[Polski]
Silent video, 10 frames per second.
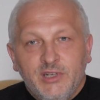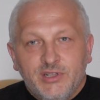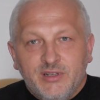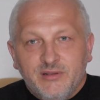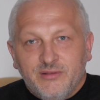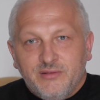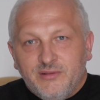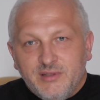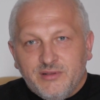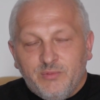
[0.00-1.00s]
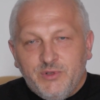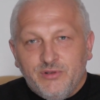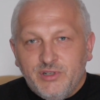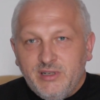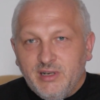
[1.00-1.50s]
Jeszcze to jest
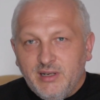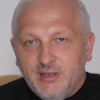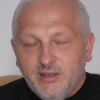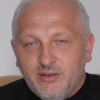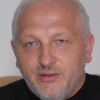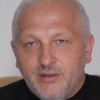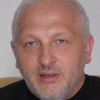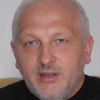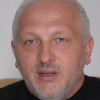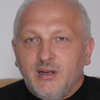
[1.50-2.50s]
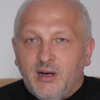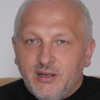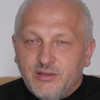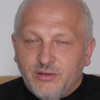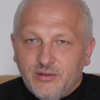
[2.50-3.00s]
obciążenie dla niego.
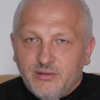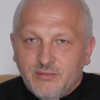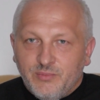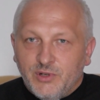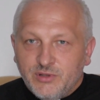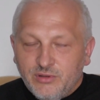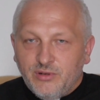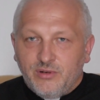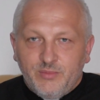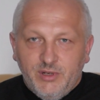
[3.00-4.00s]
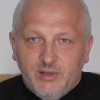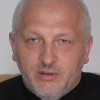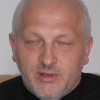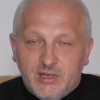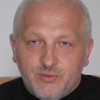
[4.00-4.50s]
Ale co, po co to robi?
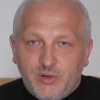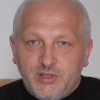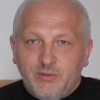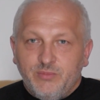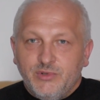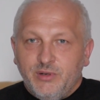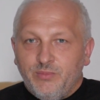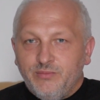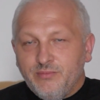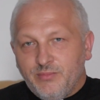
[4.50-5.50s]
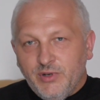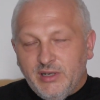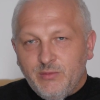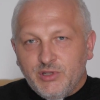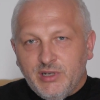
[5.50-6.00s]
Okazuje się, że po
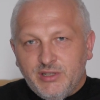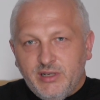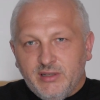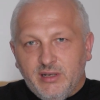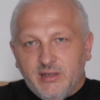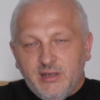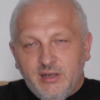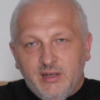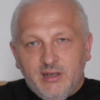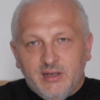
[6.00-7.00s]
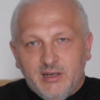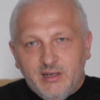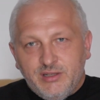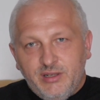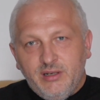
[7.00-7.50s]
jakimś czasie, jak tak
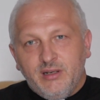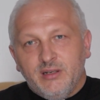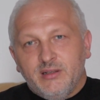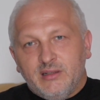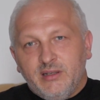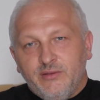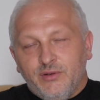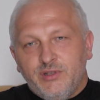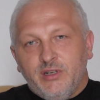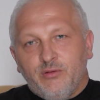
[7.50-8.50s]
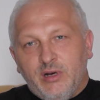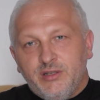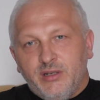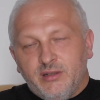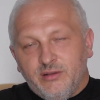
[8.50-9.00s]
leci, na tej wodzie
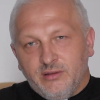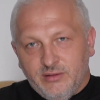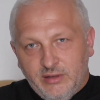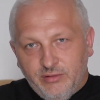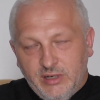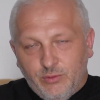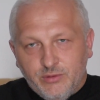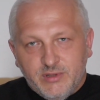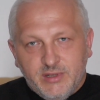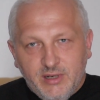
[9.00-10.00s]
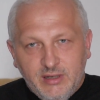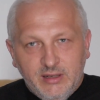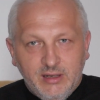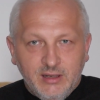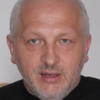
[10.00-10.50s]
kładzie tę gałązkę
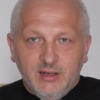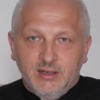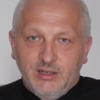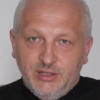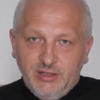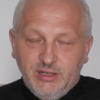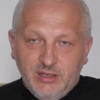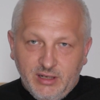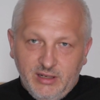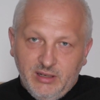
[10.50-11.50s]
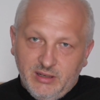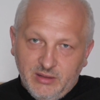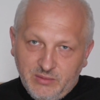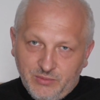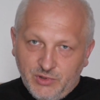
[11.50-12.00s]
i dzięki niej
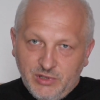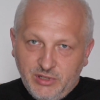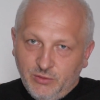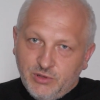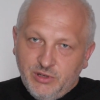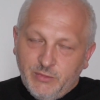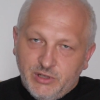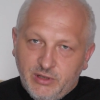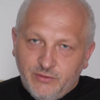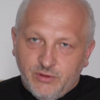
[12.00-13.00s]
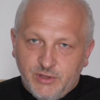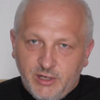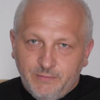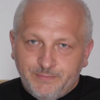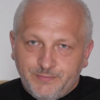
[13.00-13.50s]
może się utrzymać na wodzie.